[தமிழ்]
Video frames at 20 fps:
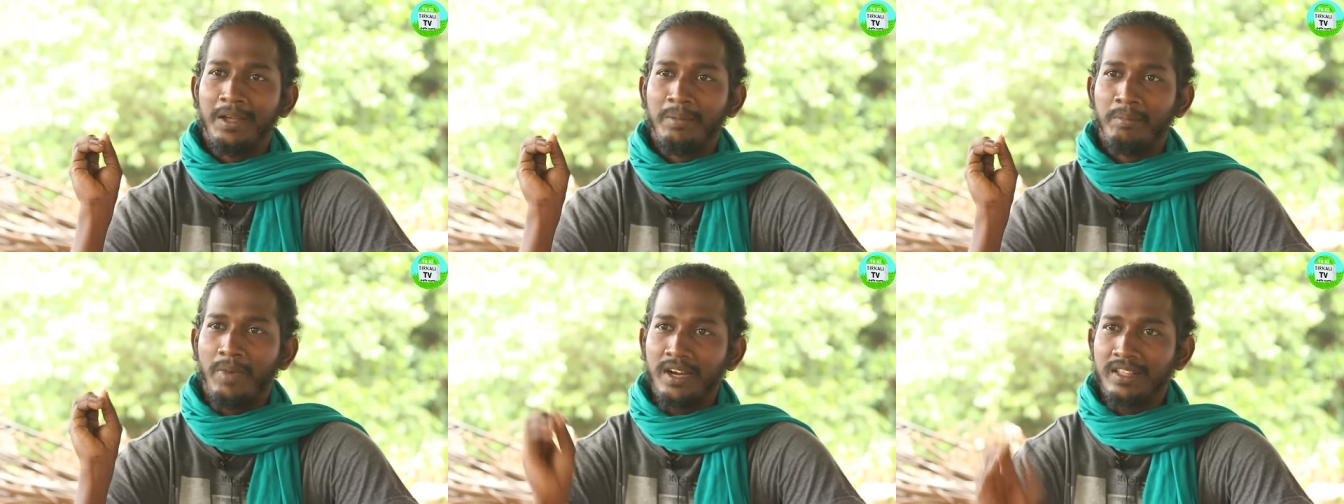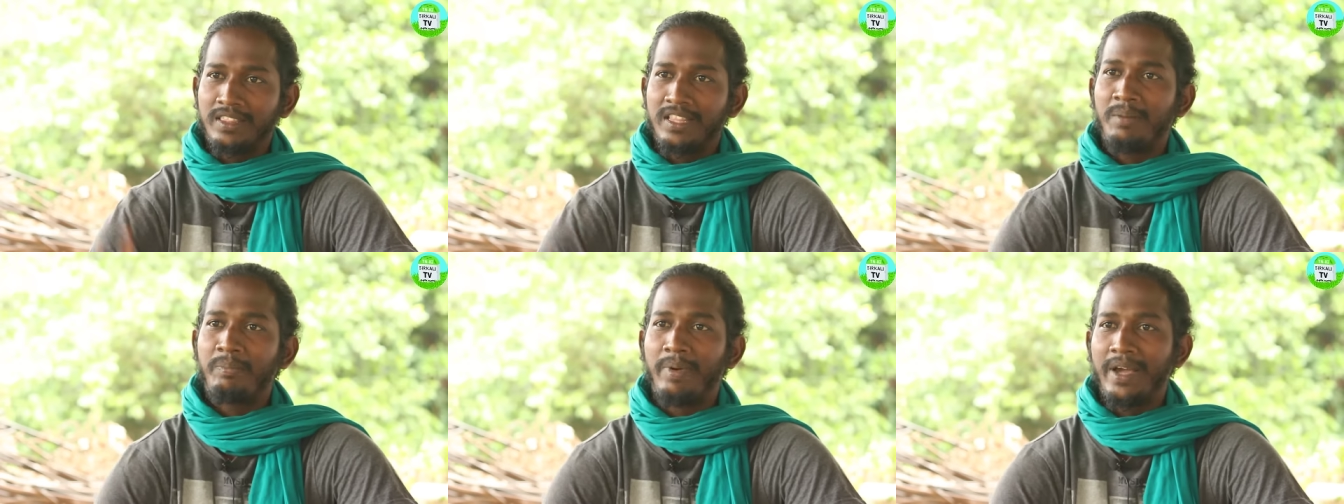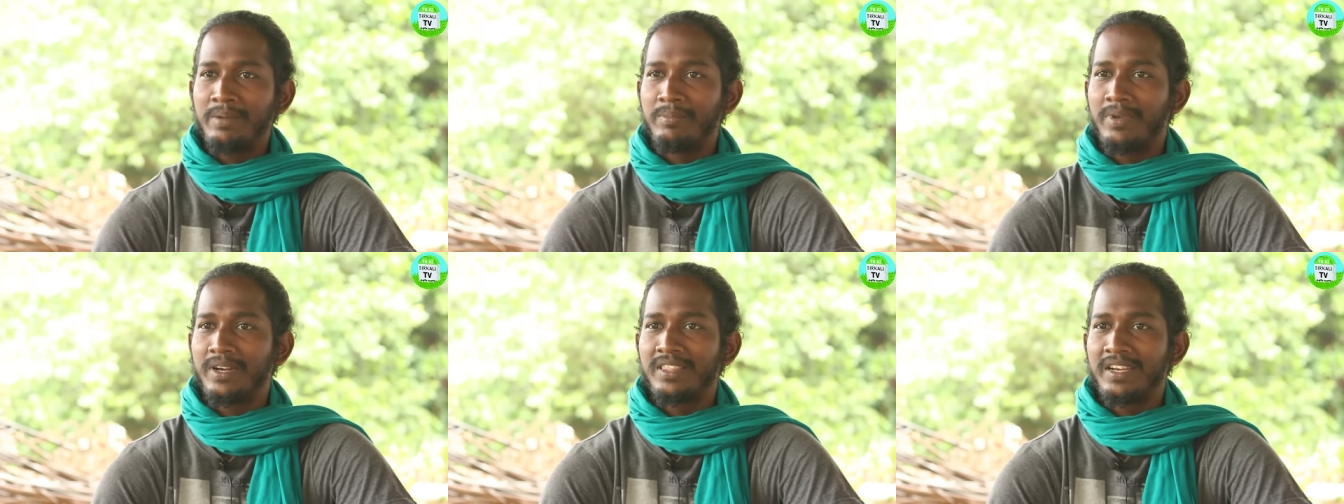மருந்தாக
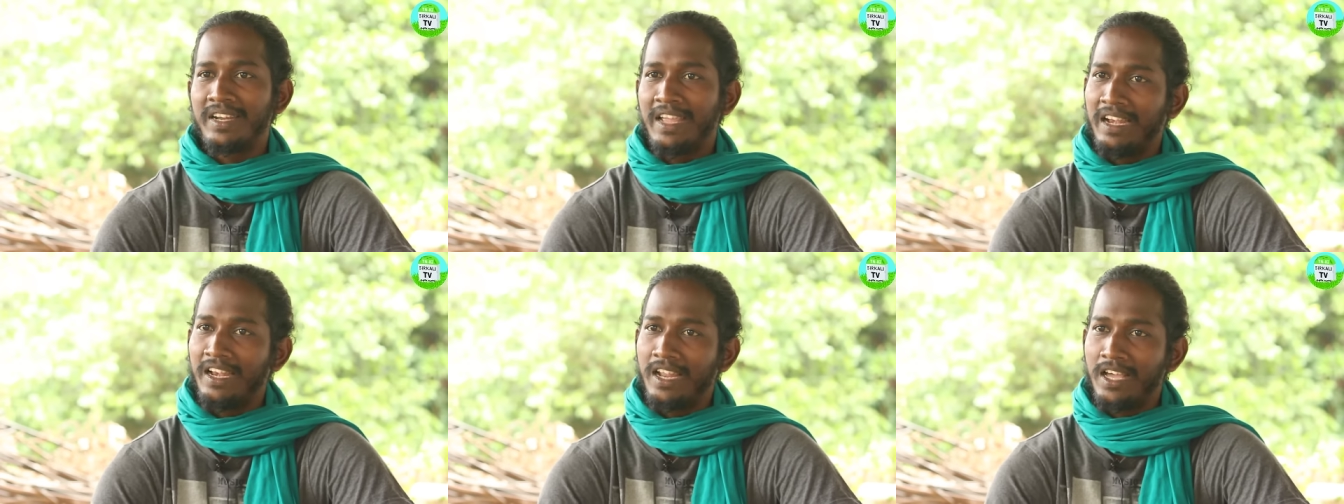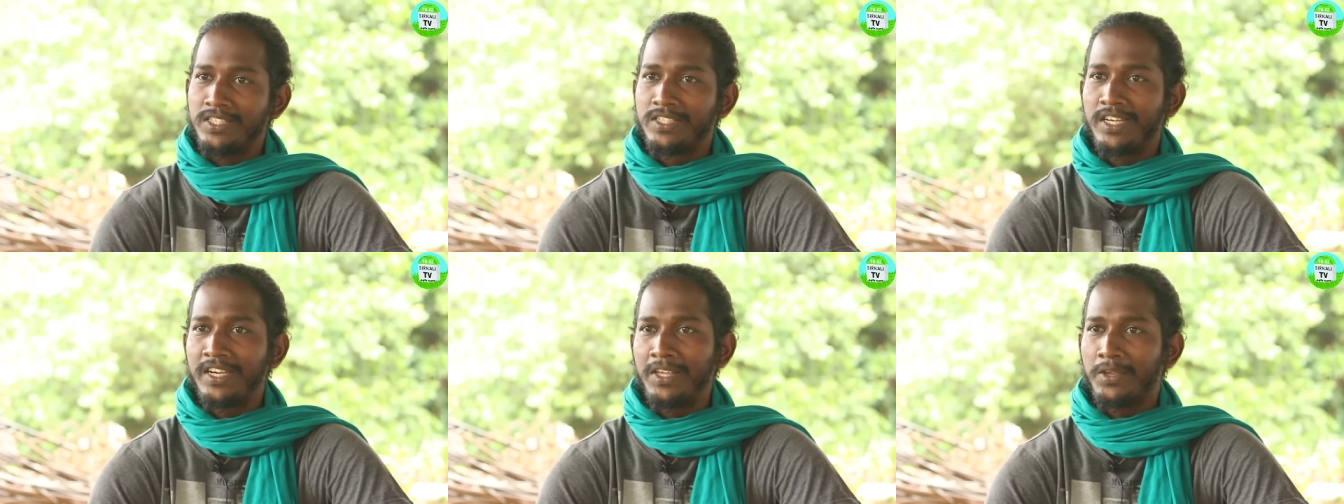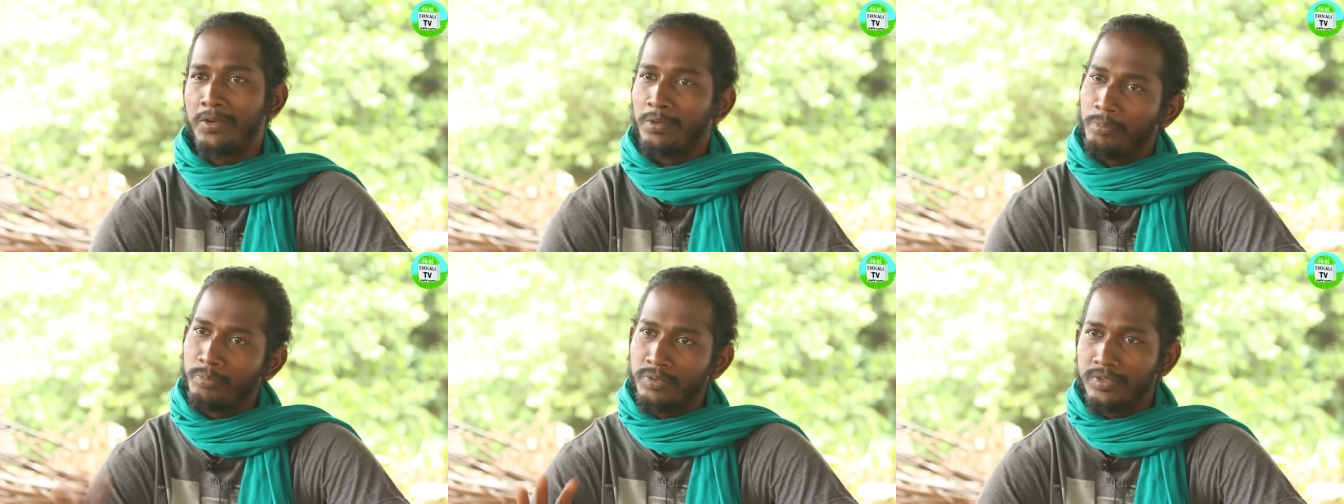பயன்படுத்துகிற எல்லா
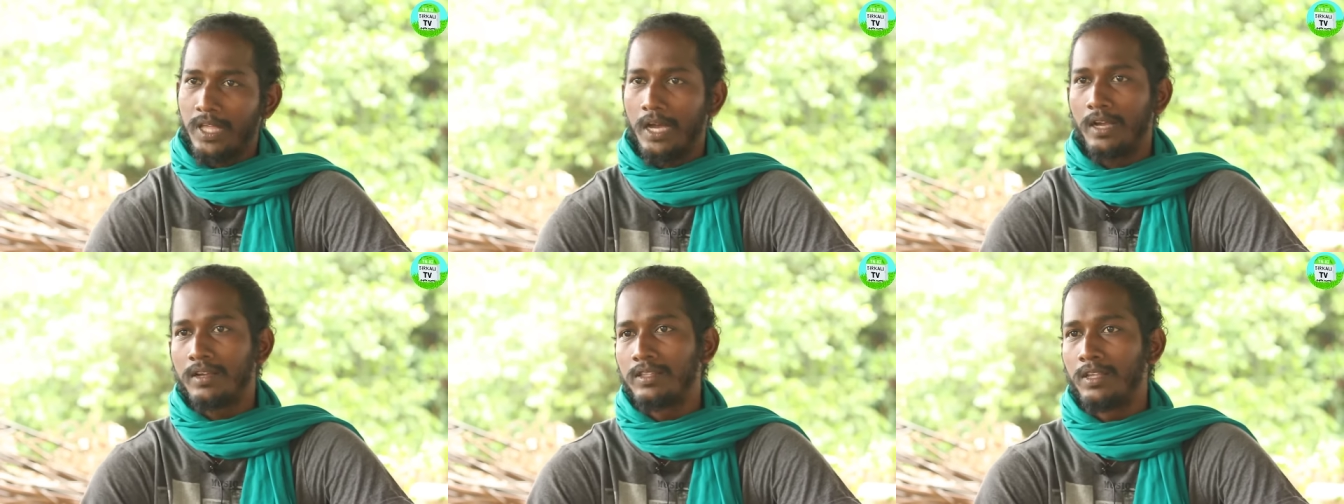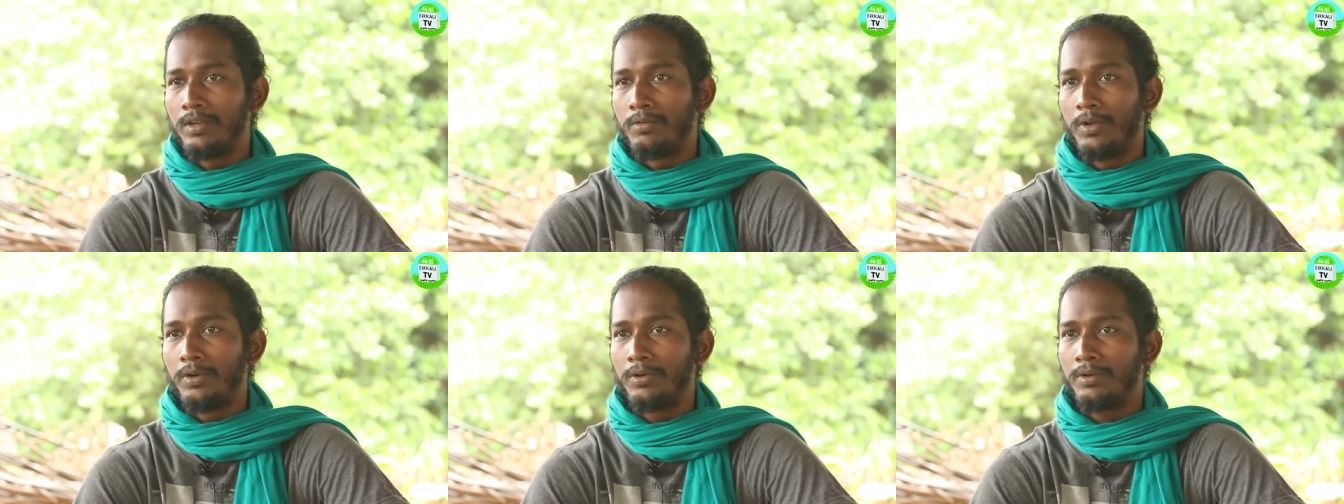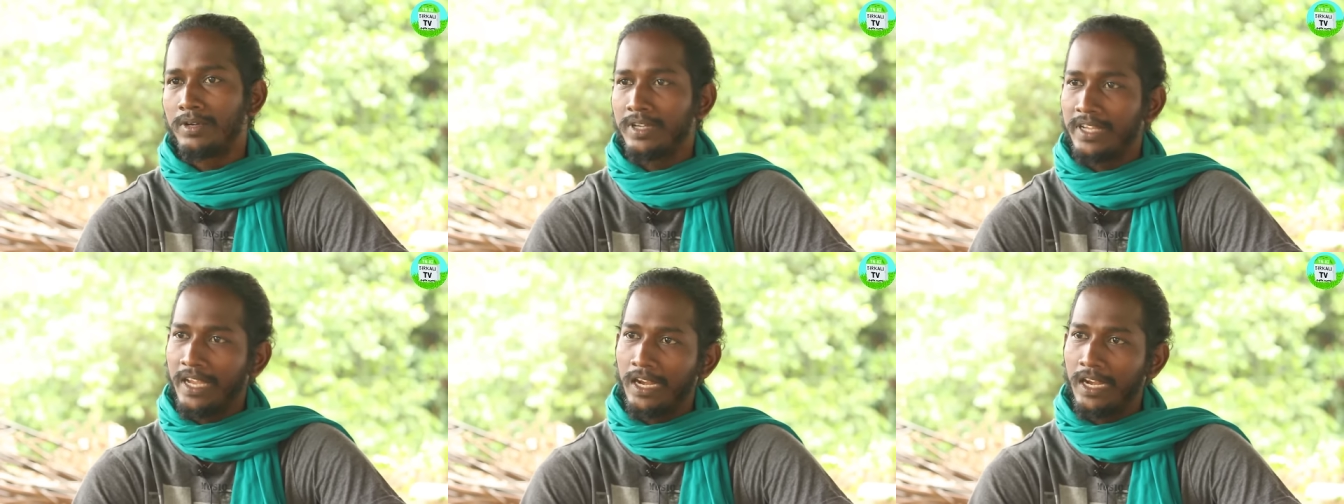செடிக்கும் தாக்குதல் வரும்